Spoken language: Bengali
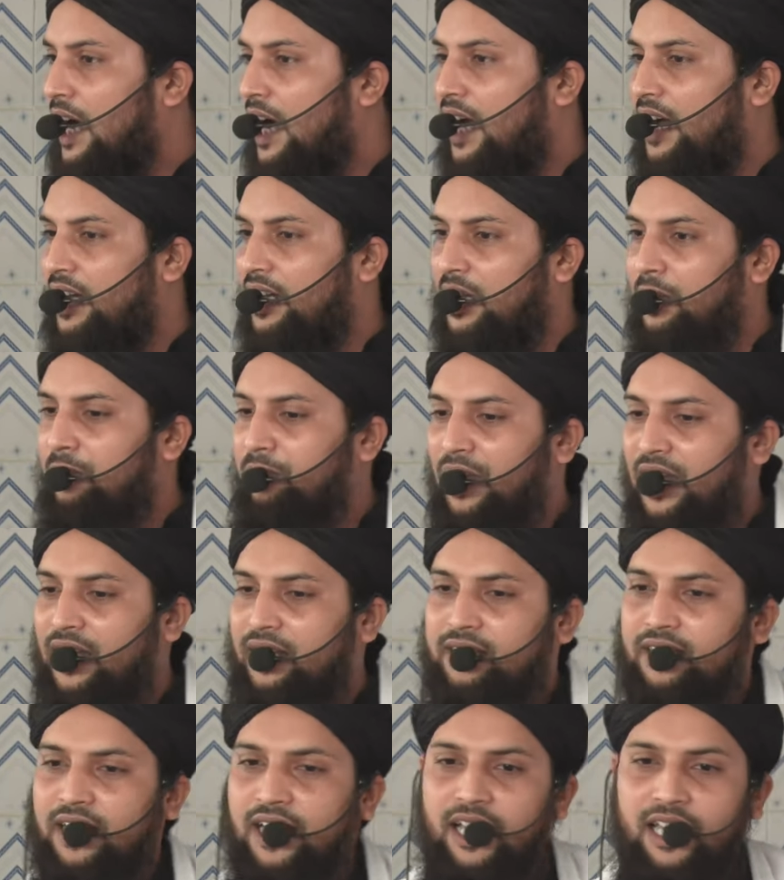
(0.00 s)
আহলে
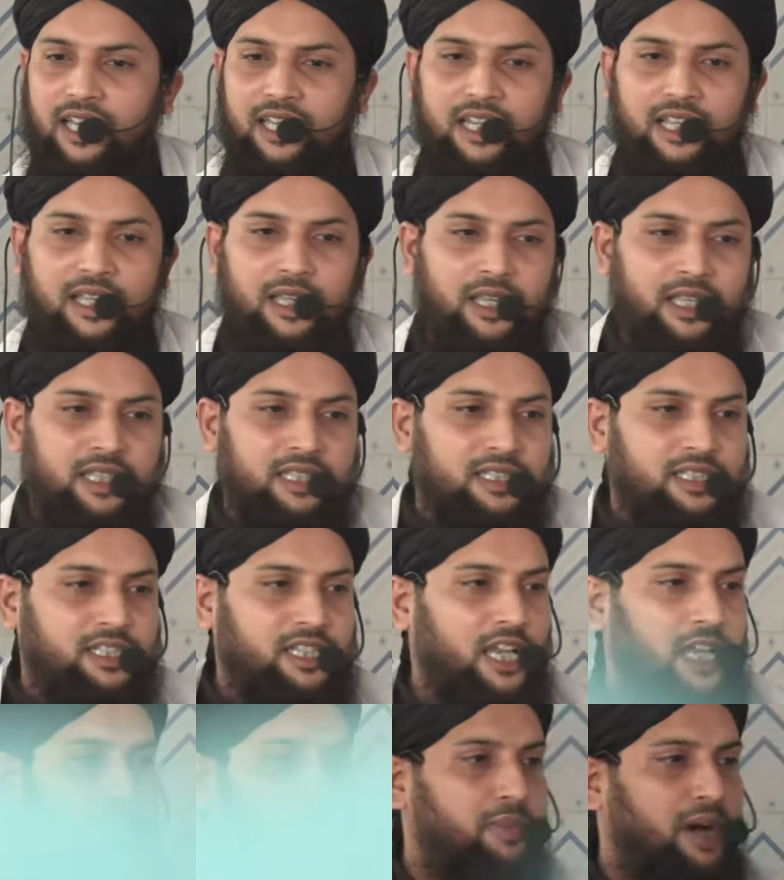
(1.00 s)
বাইতের
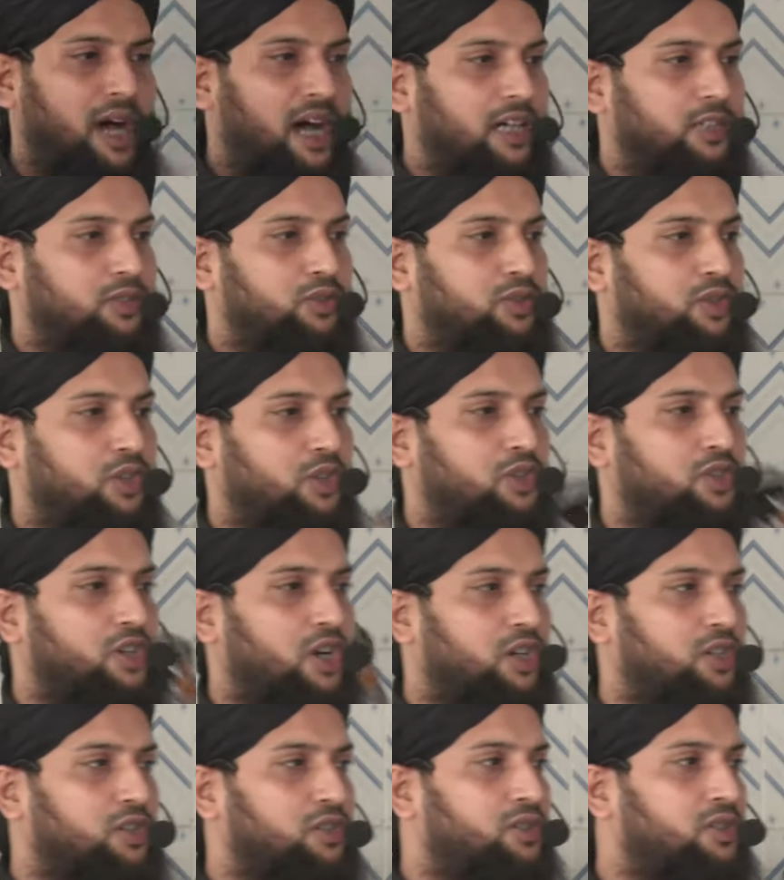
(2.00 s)
সেই বাহাত্তর
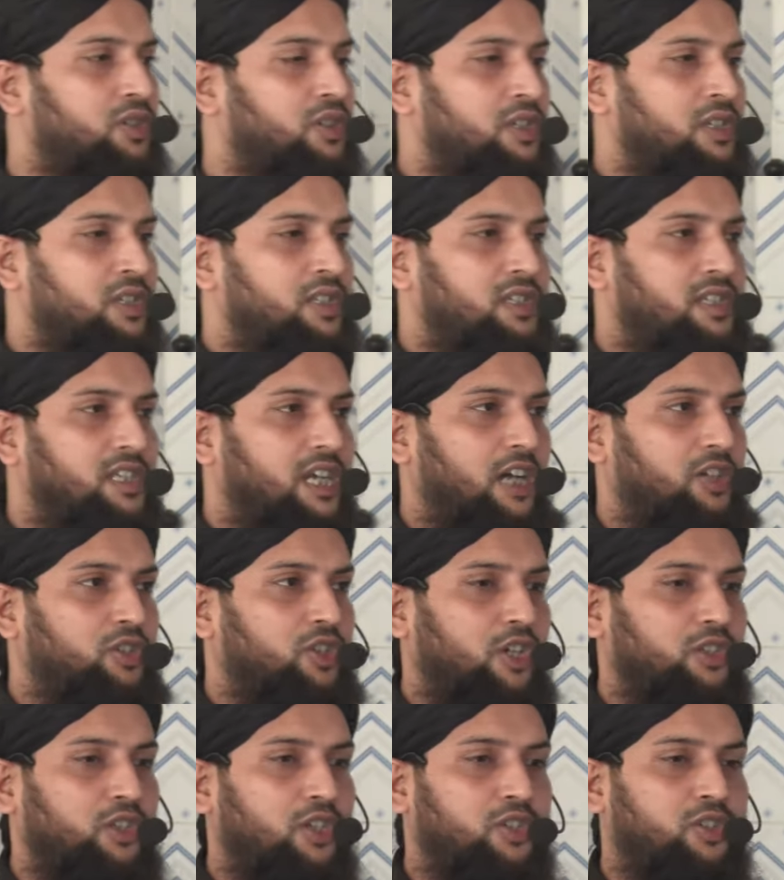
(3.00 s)
জন যা
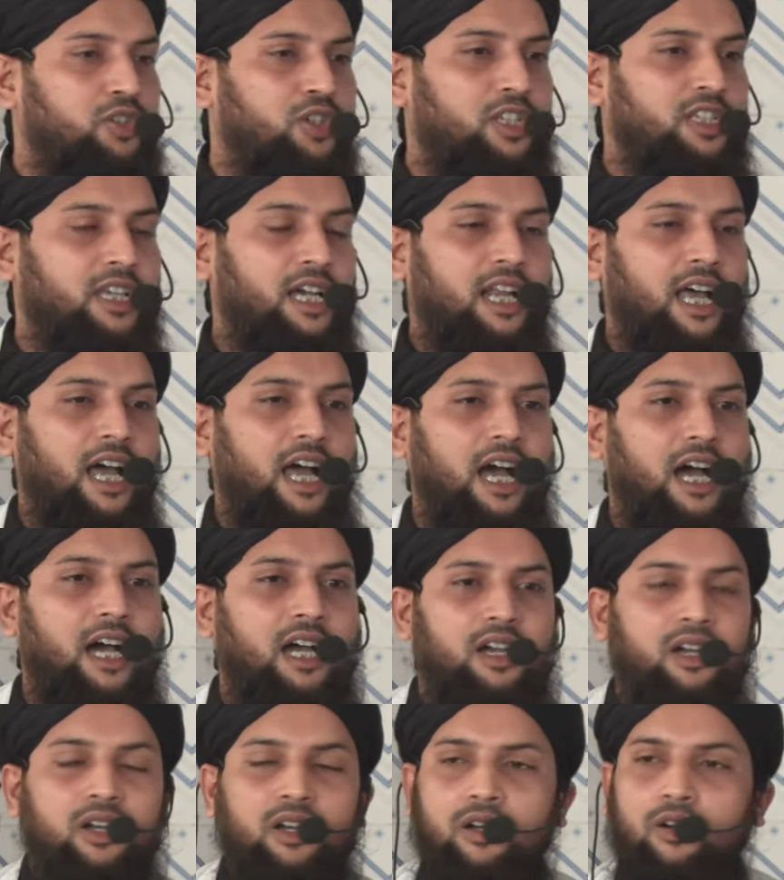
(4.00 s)
সদস্য যারা
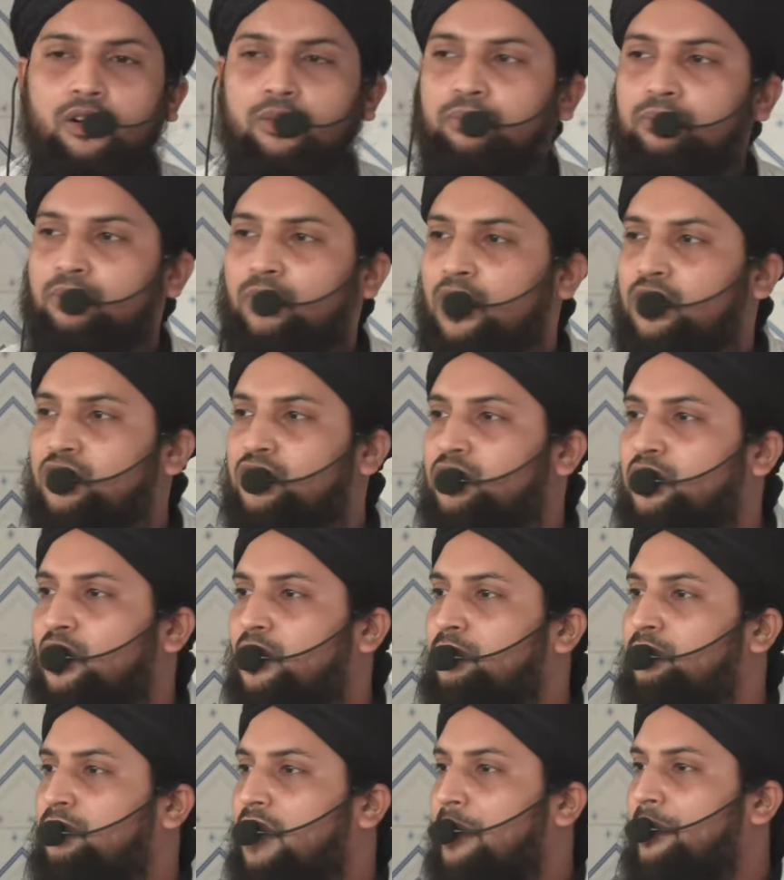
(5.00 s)

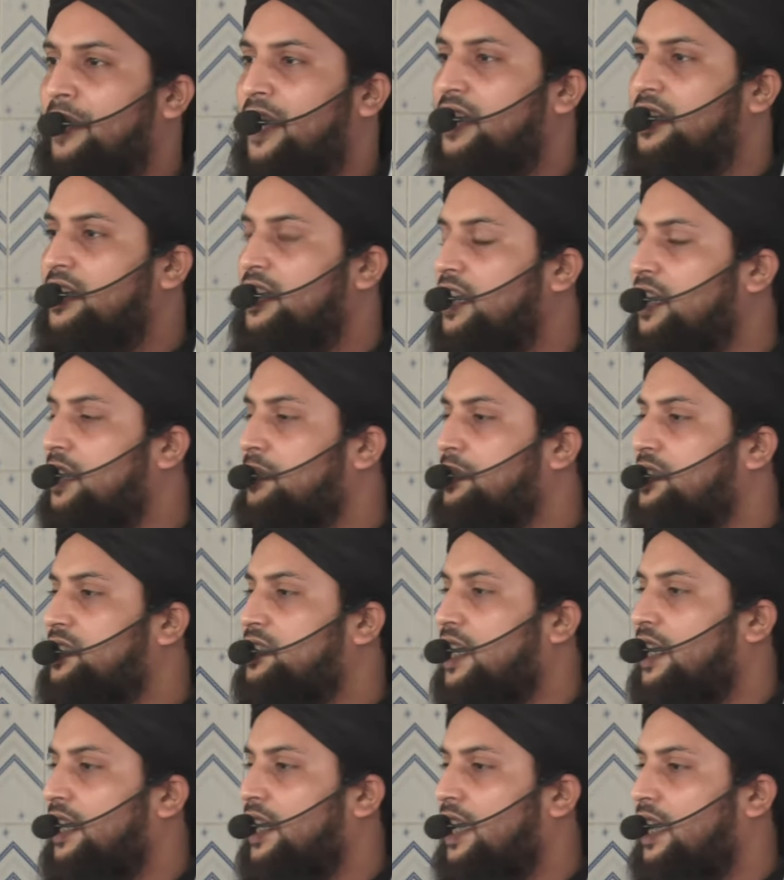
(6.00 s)
মজদুমভাবে
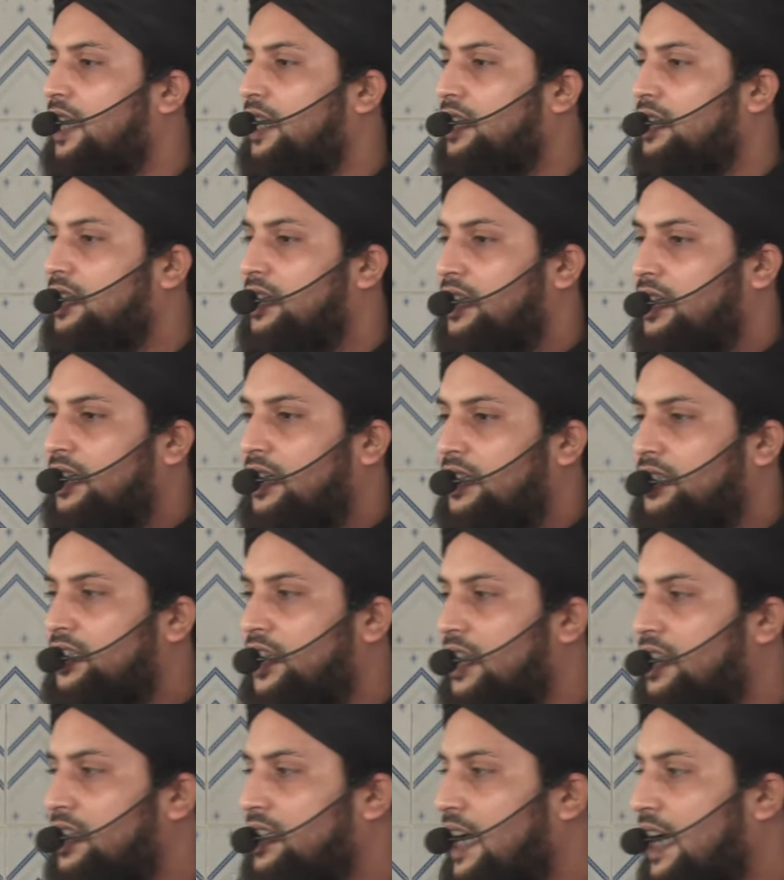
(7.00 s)
নির্বিচারে
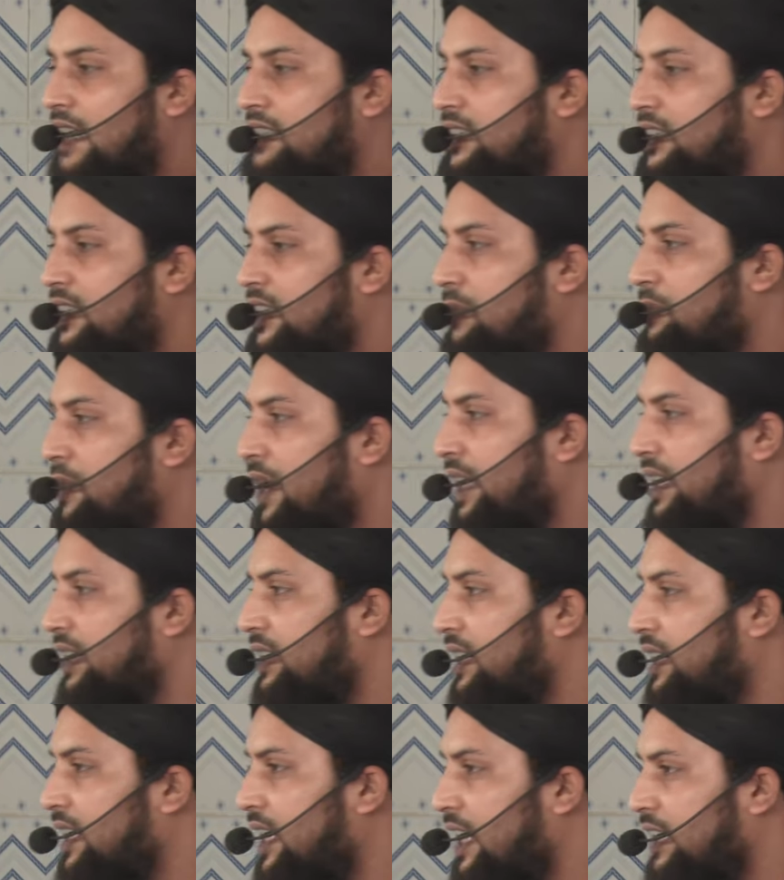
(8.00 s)
সেই ইয়াজিদি
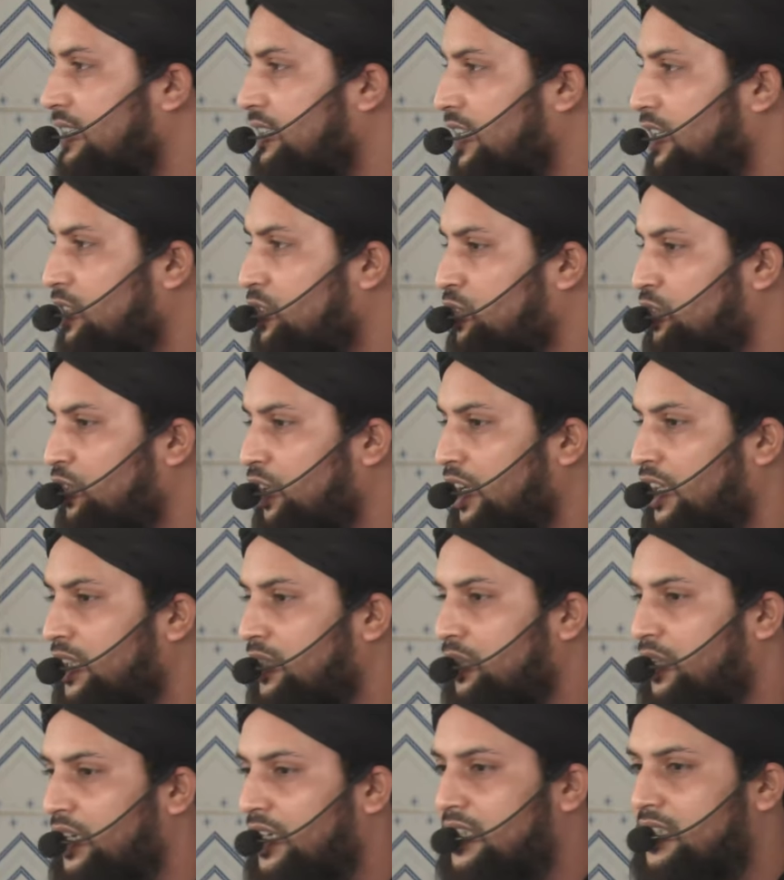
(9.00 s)
বাহিনীর হাতে শহীদ
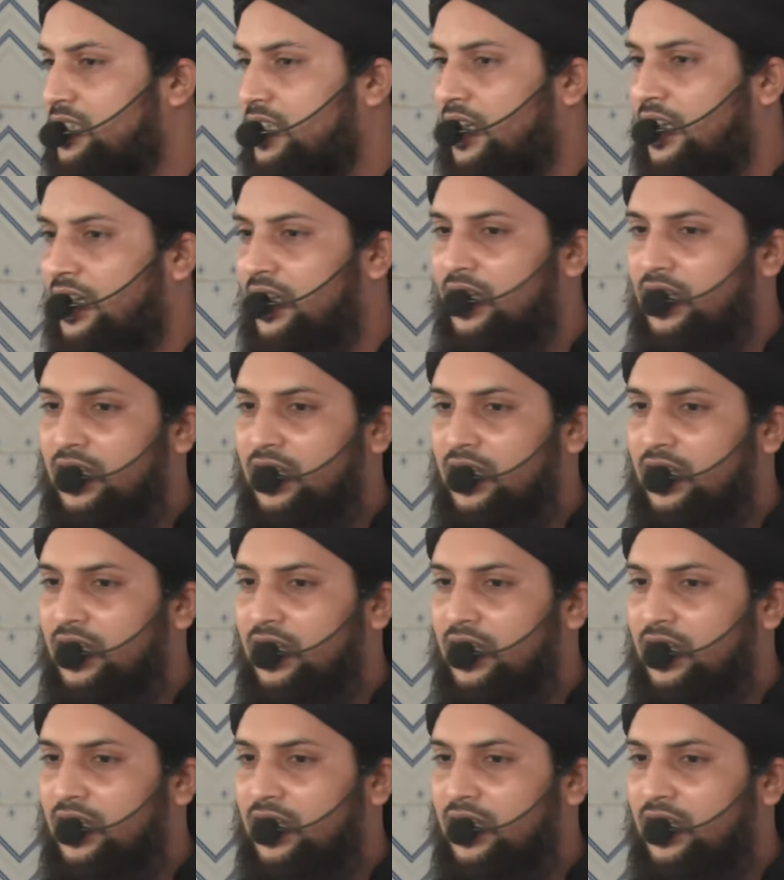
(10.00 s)
হয়েছে